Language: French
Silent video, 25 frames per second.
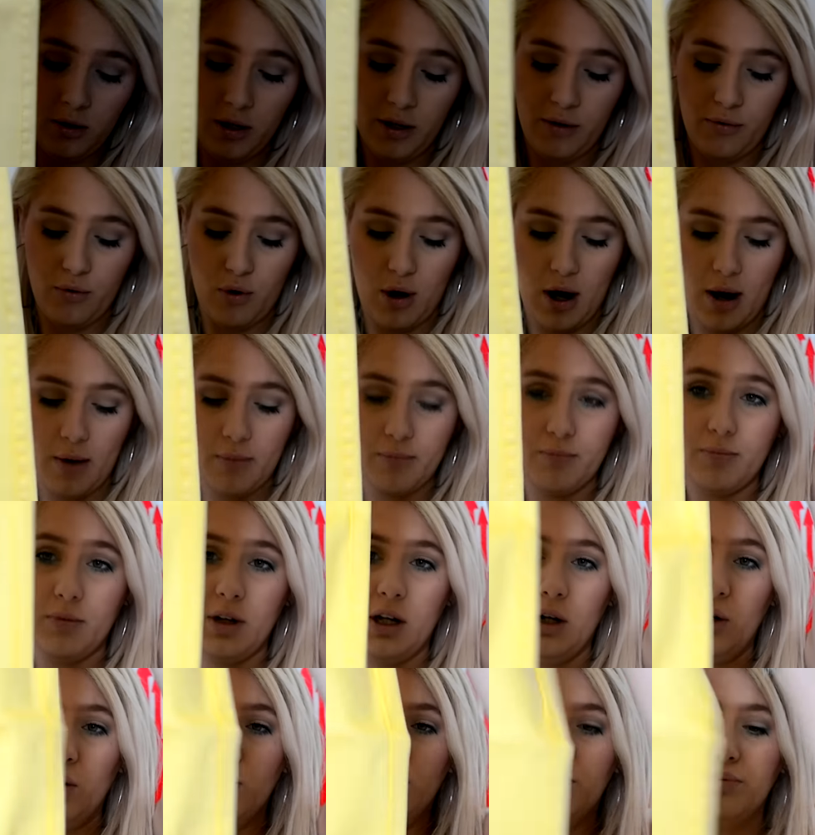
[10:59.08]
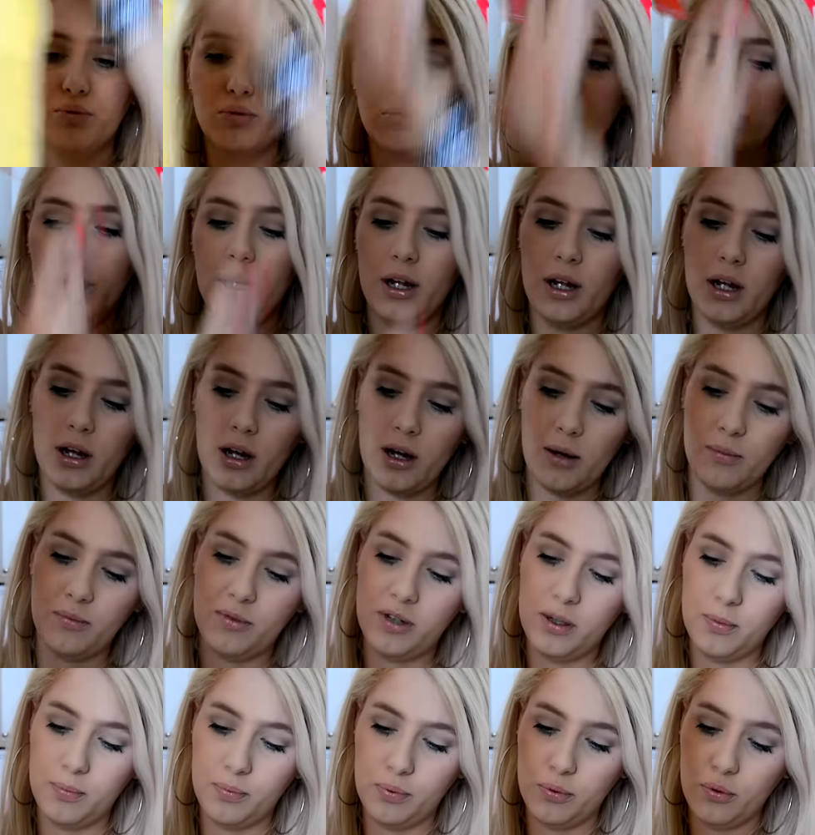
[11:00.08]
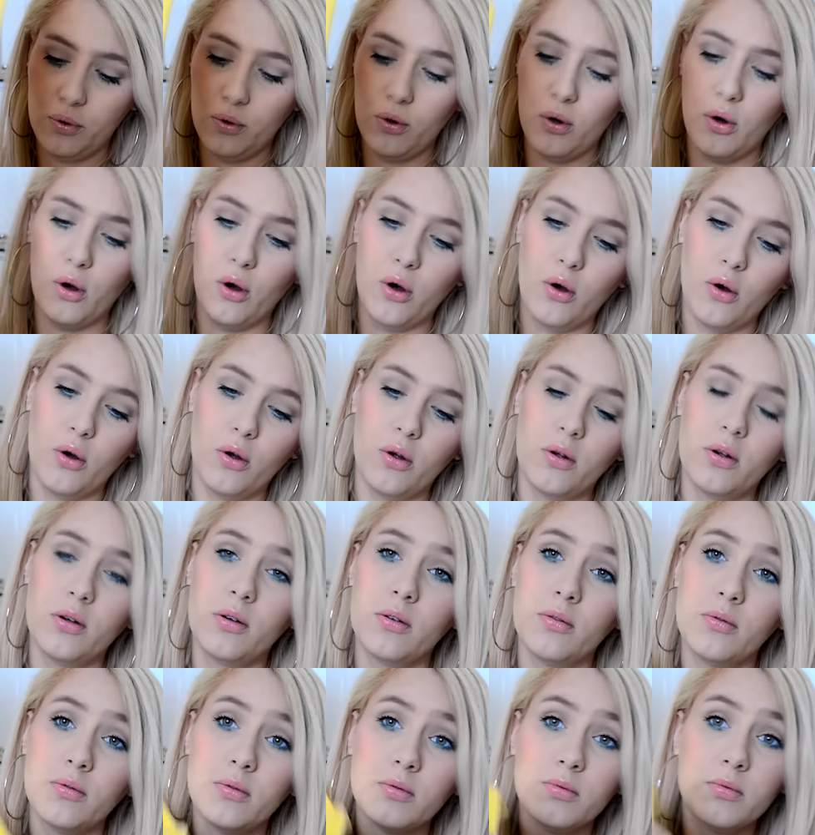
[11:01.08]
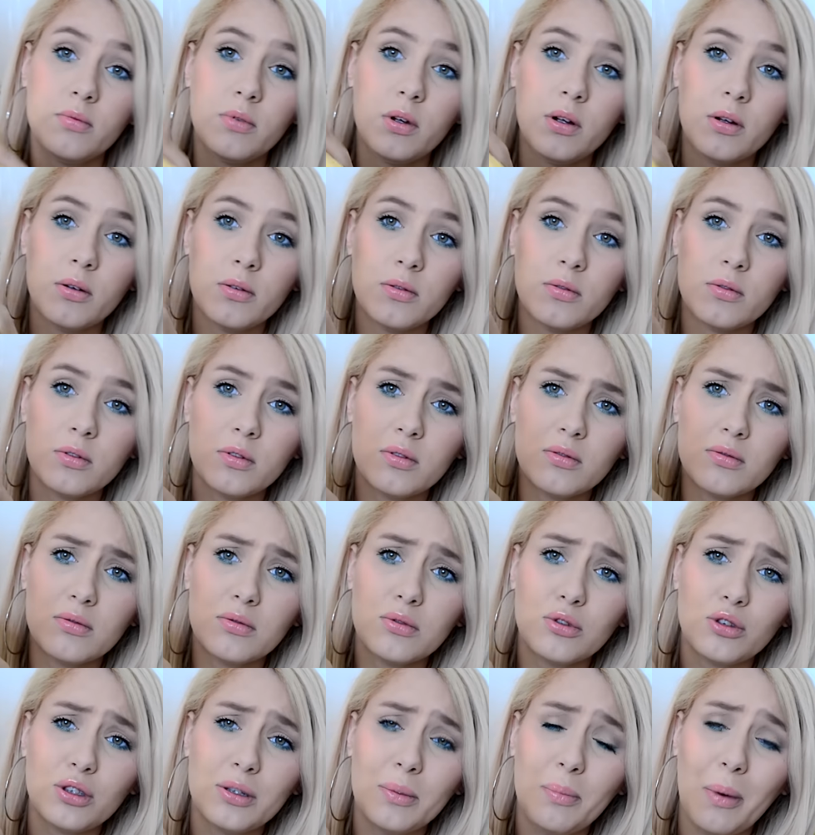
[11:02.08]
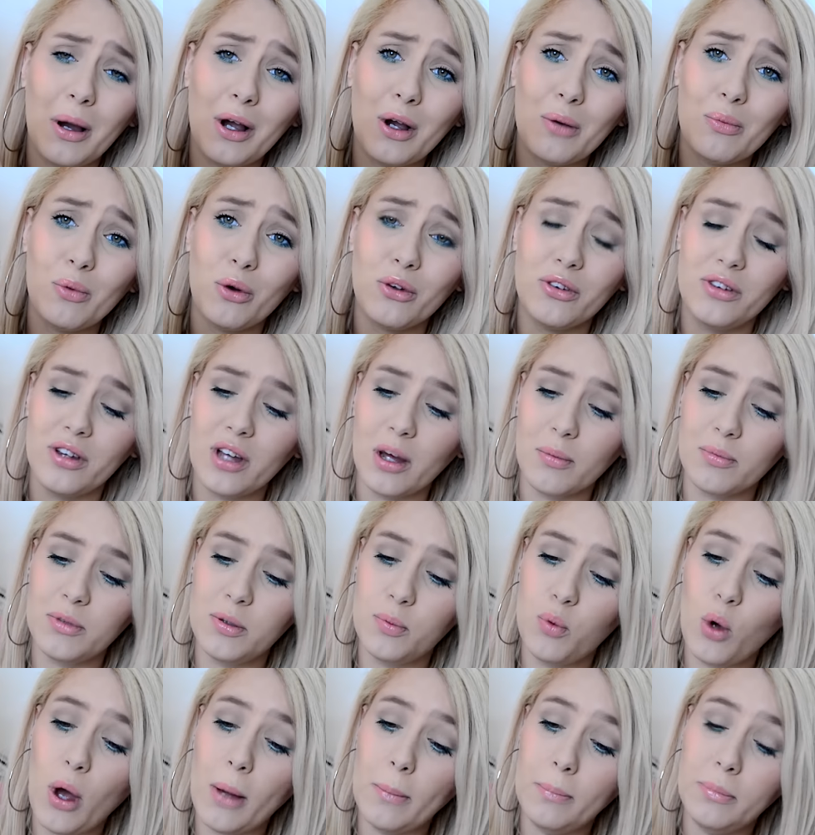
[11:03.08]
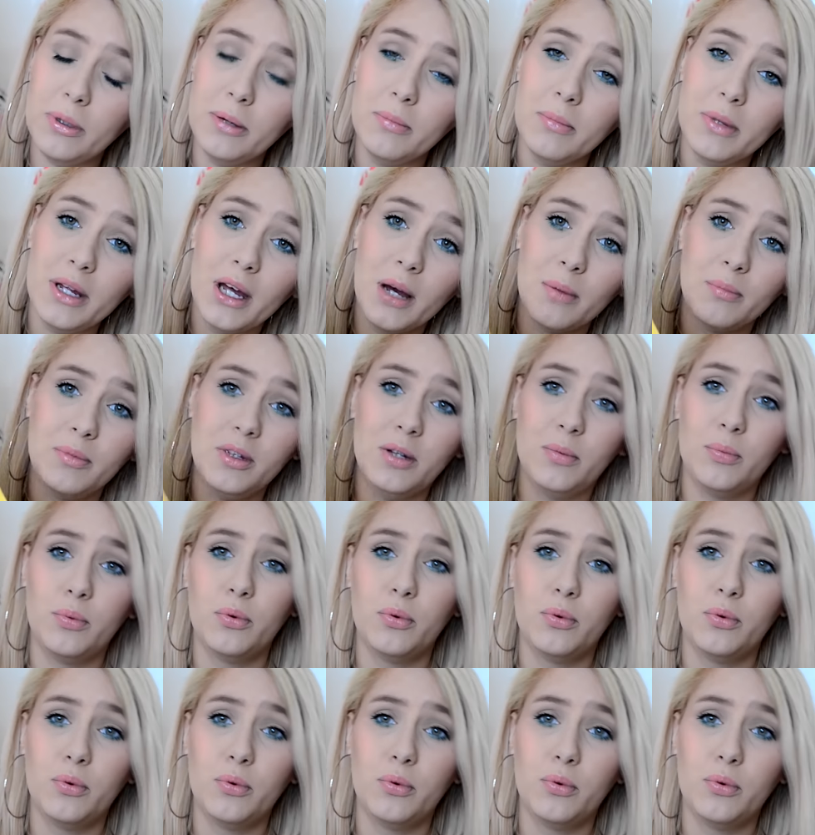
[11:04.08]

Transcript: Et voilà. Et le bout est un petit peu, je euh, je sais pas comment dire, un petit peu abîmé, un petit